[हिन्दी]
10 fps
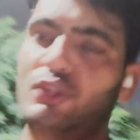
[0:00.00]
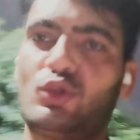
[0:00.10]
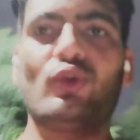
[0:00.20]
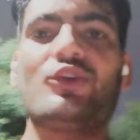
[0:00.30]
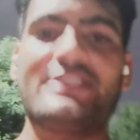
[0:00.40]

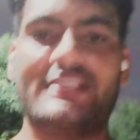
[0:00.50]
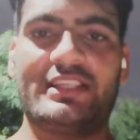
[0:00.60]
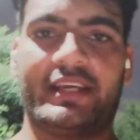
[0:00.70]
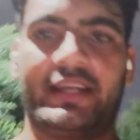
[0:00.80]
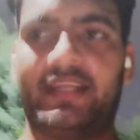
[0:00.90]
दोनों ही
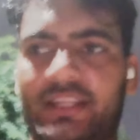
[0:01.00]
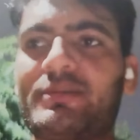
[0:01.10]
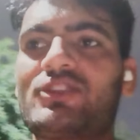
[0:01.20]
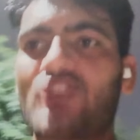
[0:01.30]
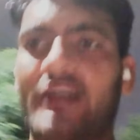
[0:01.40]
ठीक है यानी
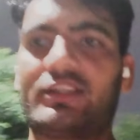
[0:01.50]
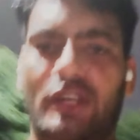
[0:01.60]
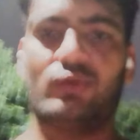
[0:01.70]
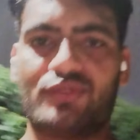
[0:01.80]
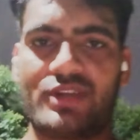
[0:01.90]
कि मैं
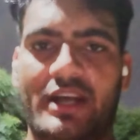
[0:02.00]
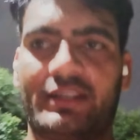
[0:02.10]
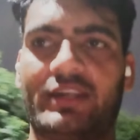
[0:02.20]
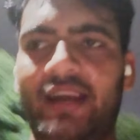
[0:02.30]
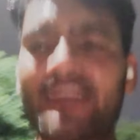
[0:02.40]
जागता हूँ
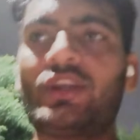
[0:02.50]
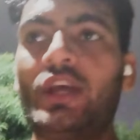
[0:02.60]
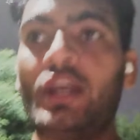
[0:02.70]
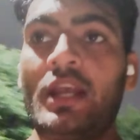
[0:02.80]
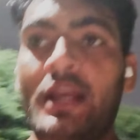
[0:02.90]
जागना राइट
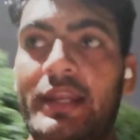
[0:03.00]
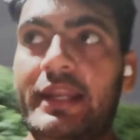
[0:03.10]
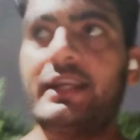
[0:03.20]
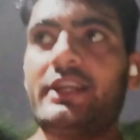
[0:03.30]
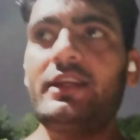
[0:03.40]

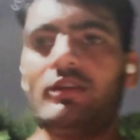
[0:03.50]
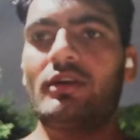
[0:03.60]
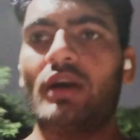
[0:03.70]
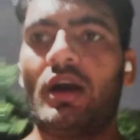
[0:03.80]
लेकिन